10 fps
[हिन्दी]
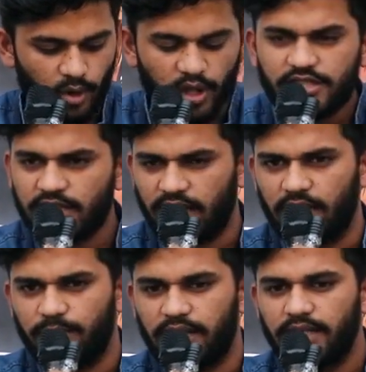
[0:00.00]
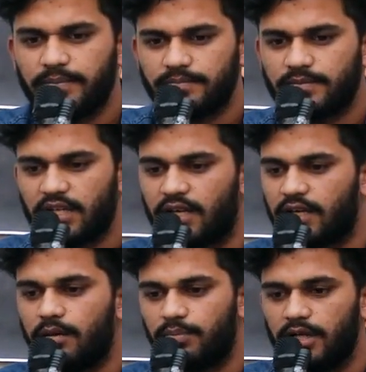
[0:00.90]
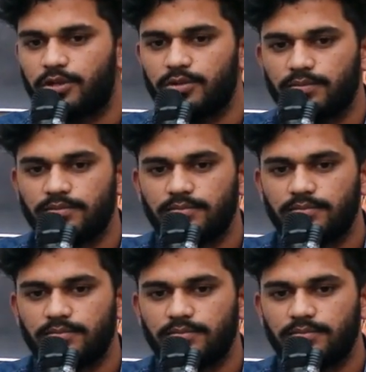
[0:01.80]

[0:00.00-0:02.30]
बहुत चाहा मैंने कि नकाब पलटूं